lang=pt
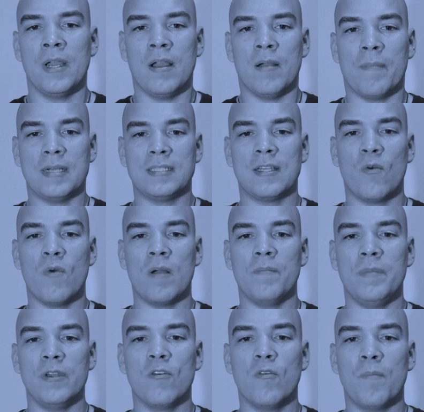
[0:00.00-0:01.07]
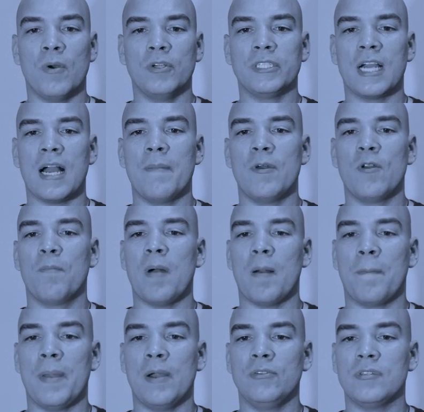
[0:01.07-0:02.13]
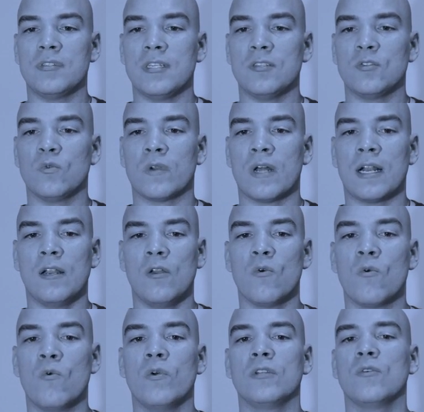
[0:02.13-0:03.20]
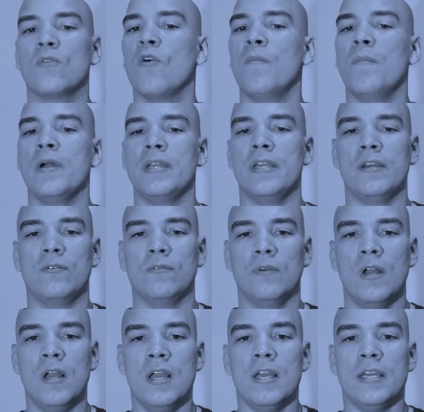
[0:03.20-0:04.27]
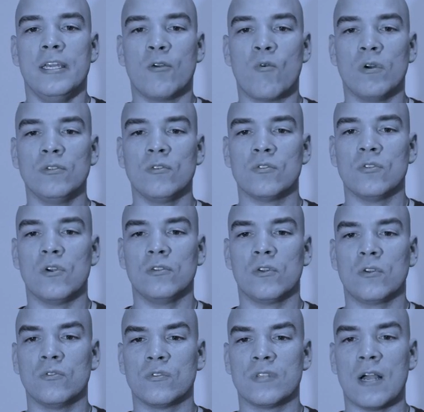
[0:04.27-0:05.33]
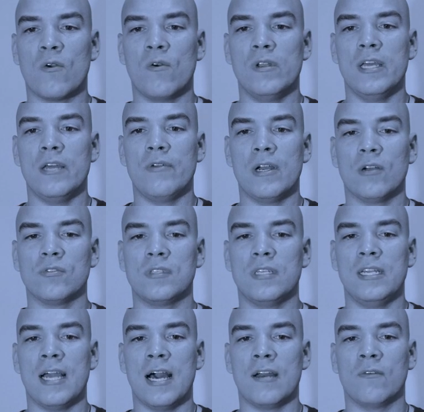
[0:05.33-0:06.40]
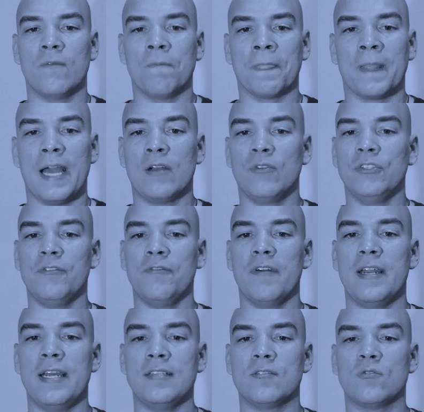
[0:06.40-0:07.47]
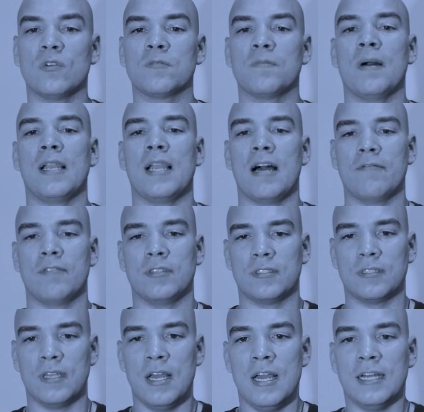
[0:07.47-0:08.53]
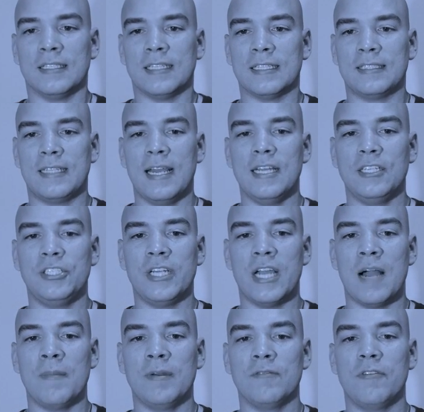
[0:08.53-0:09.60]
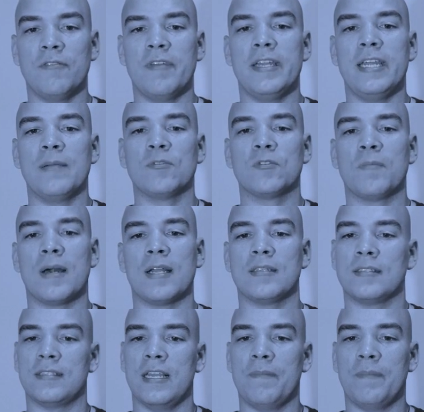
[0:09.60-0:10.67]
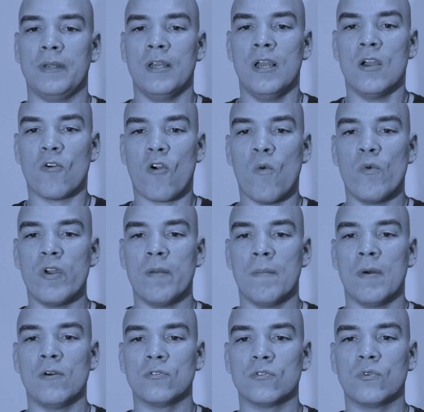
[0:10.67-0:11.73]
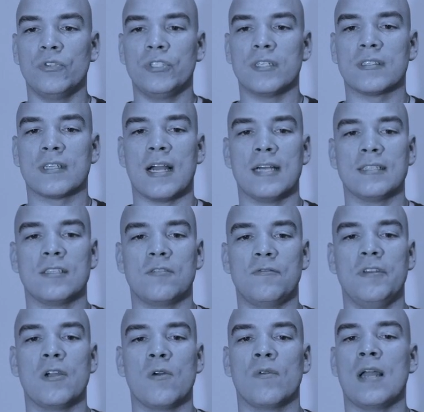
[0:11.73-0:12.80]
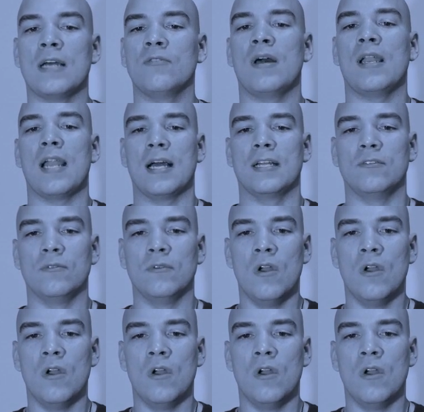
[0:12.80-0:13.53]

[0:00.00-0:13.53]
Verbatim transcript: Mas a um amigo pode caber o papel de censurar a loucura do companheiro. E quando os Noldor nos acolheram e auxiliaram, eram diferentes suas palavras. Na terra de Aman viveríamos para sempre, como irmãos cujas casas ficam lado a lado.